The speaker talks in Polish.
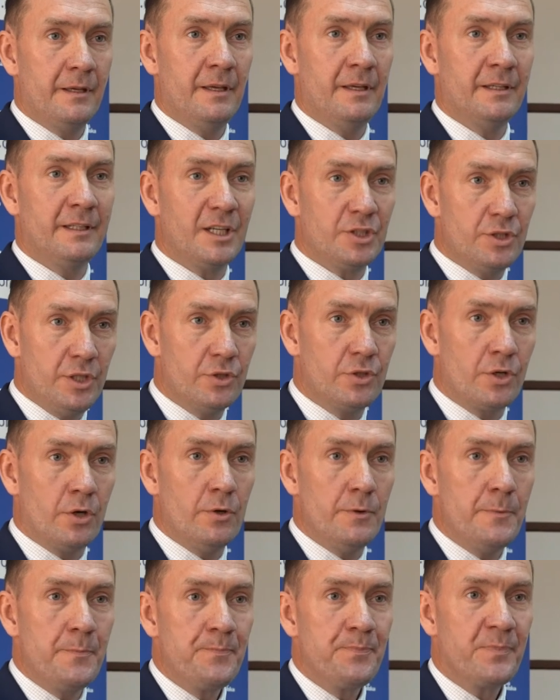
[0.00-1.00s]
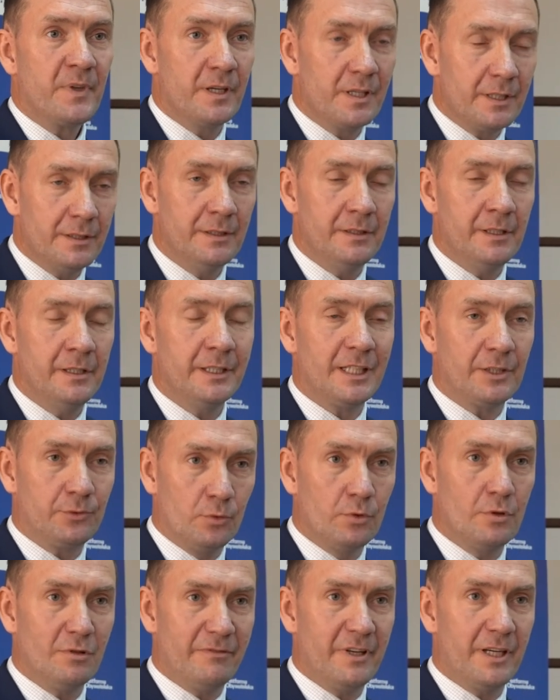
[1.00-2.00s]
e,
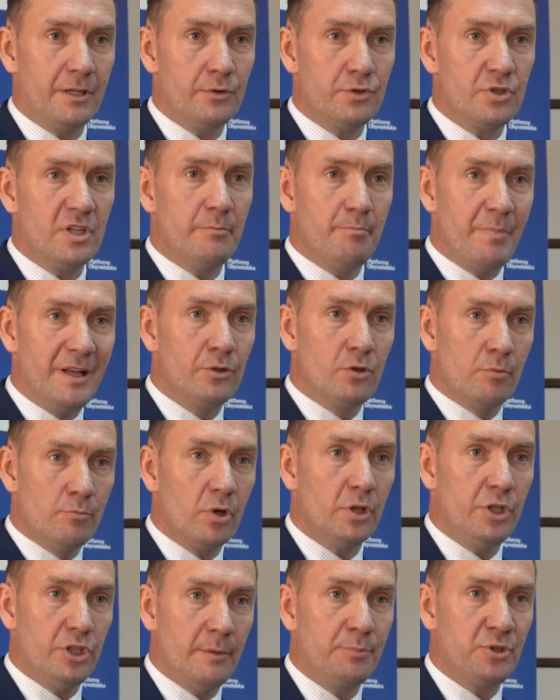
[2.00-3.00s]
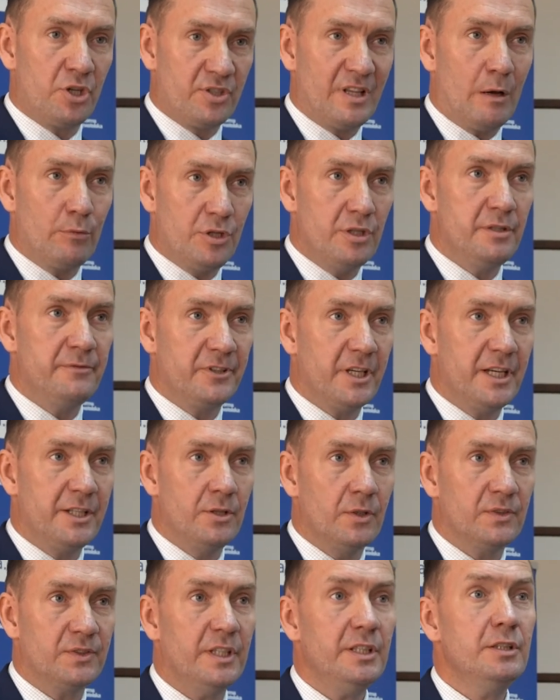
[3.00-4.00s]
gaśniczo-ratunkowego, czyli będą mogli się przekształcić w te
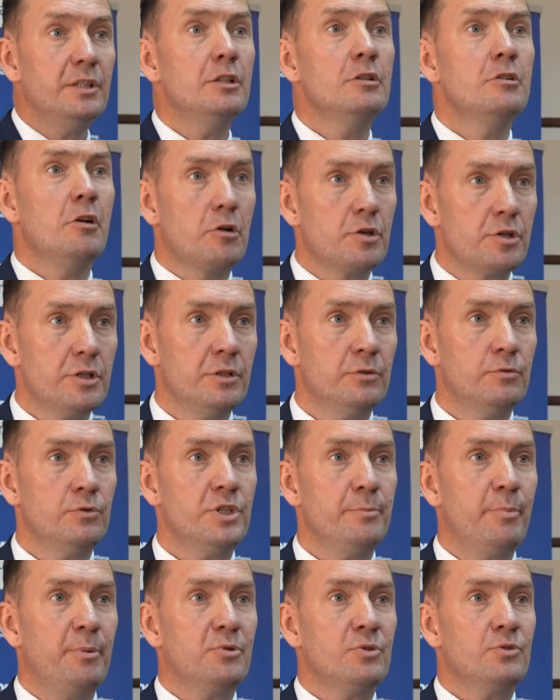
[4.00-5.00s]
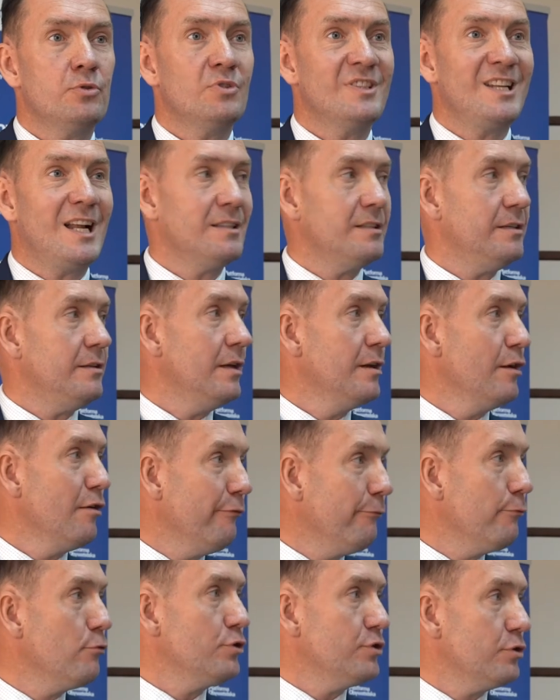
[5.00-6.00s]
jednostki, i tych gorszych, którzy po prostu z racji
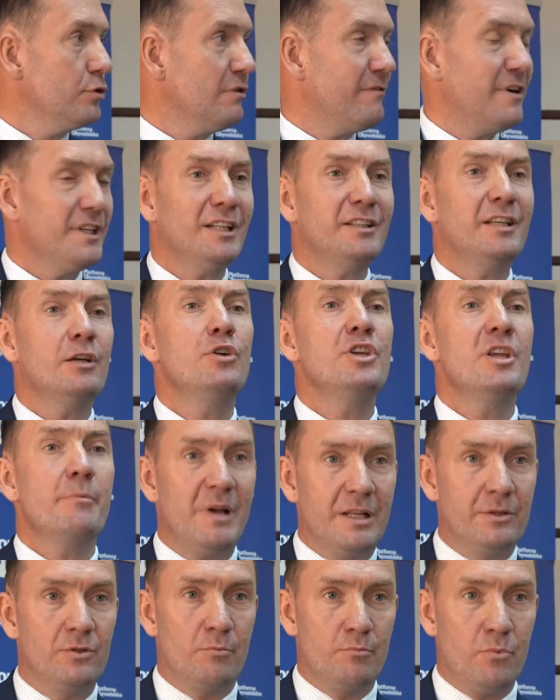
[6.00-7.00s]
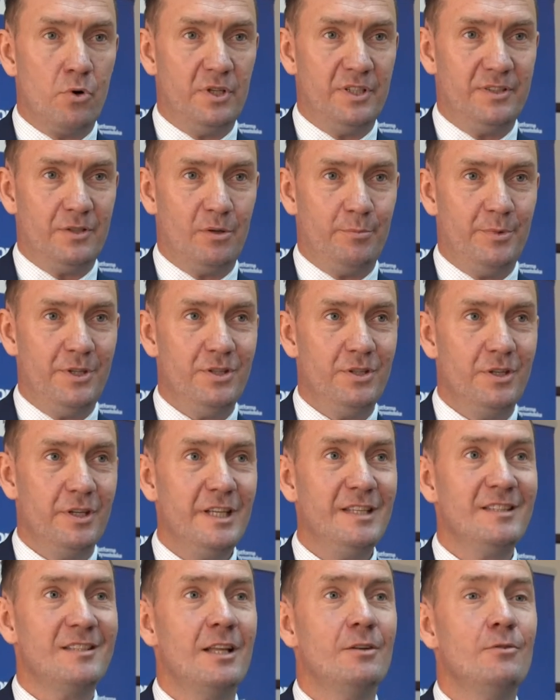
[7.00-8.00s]
funkcjonowania tego nie będą mogli zrobić
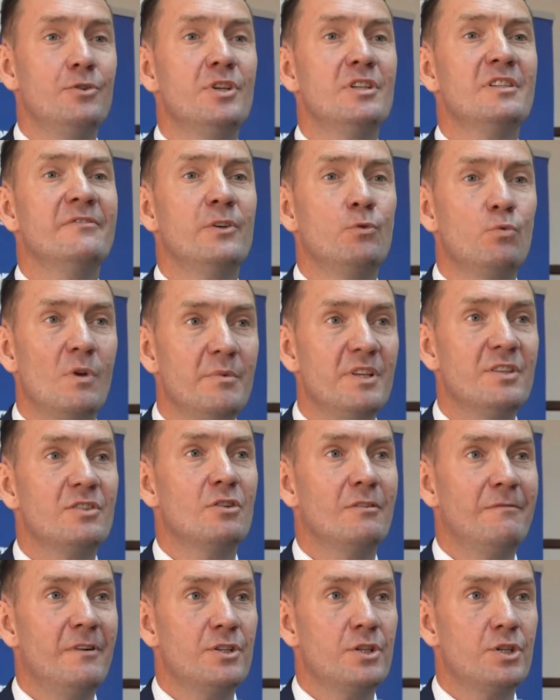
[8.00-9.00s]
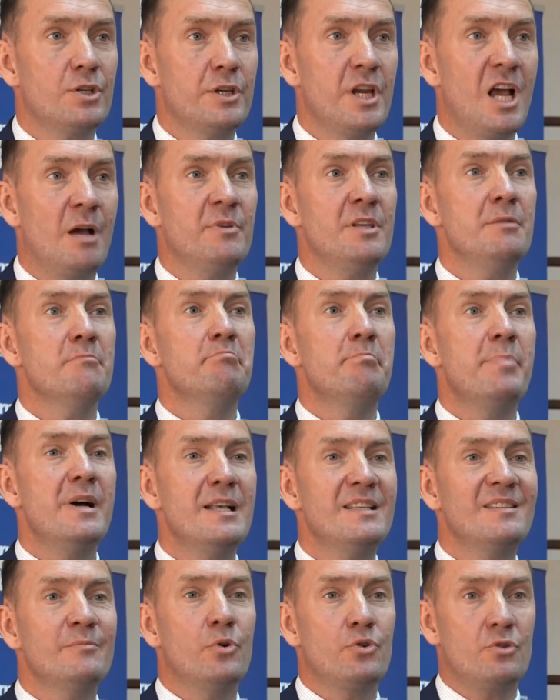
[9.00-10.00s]
i staną się zwykłymi stowarzyszeniami
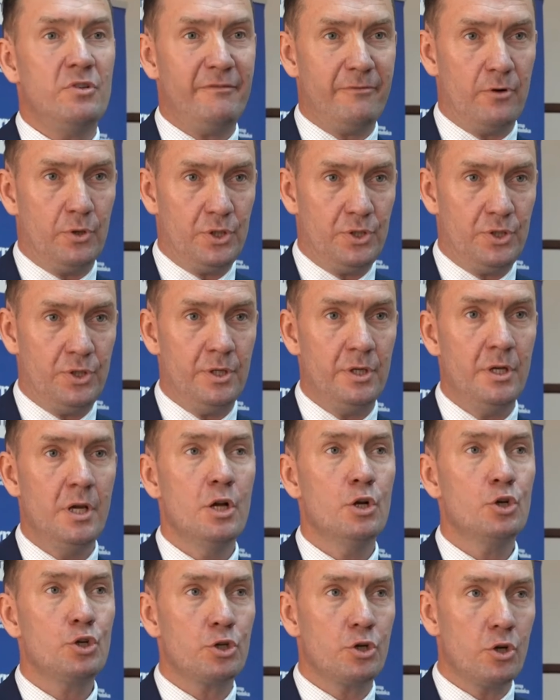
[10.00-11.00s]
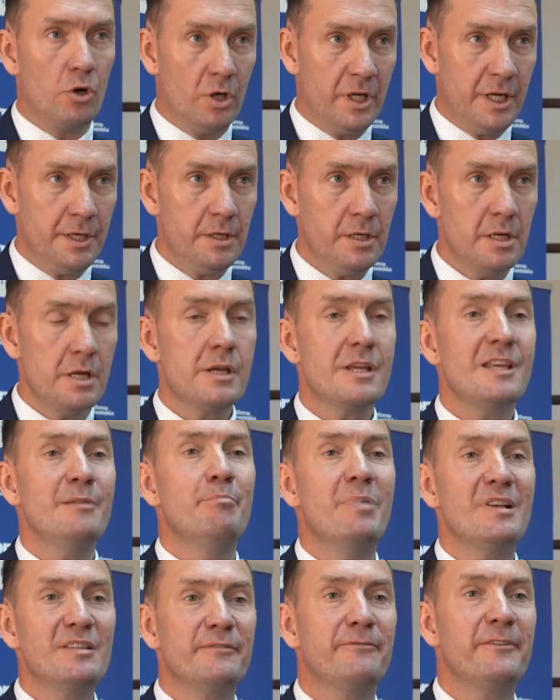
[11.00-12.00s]
bez możliwości szkoleń i
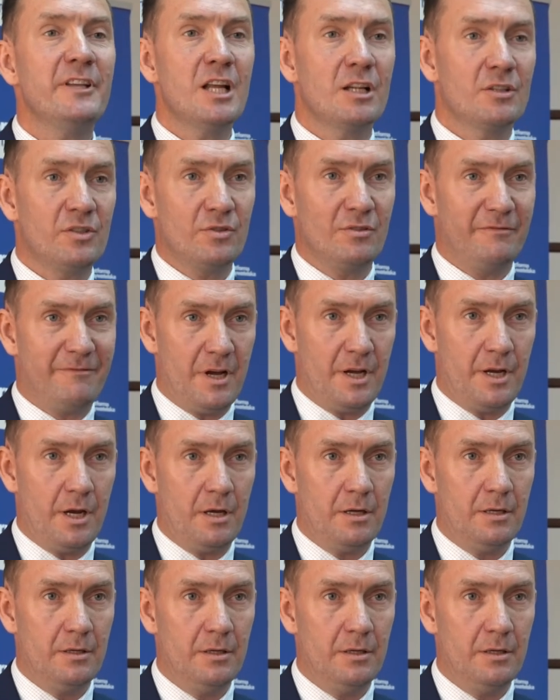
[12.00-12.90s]
bez finansowania.